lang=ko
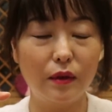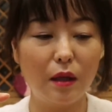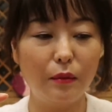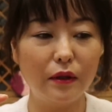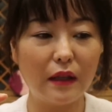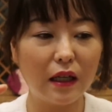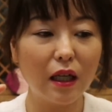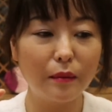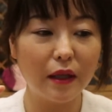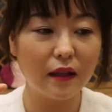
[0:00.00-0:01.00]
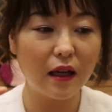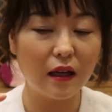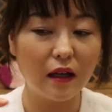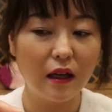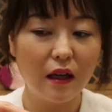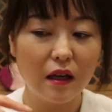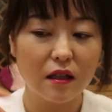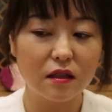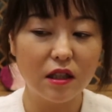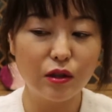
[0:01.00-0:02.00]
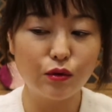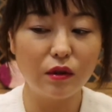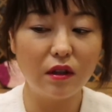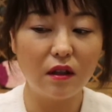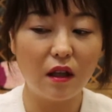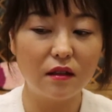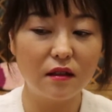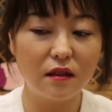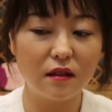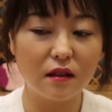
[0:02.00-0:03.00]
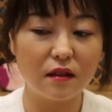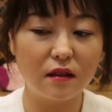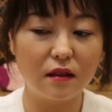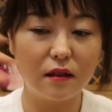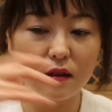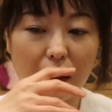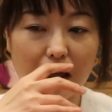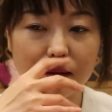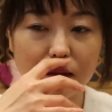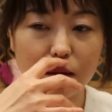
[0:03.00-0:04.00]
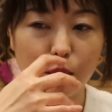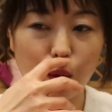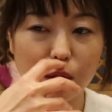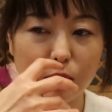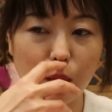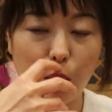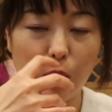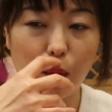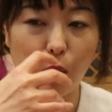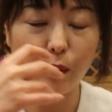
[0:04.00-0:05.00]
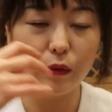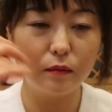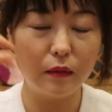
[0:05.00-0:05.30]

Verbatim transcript: 왜냐하면 나라마다 그 기준이 되는 그 X 스몰 스몰 뭐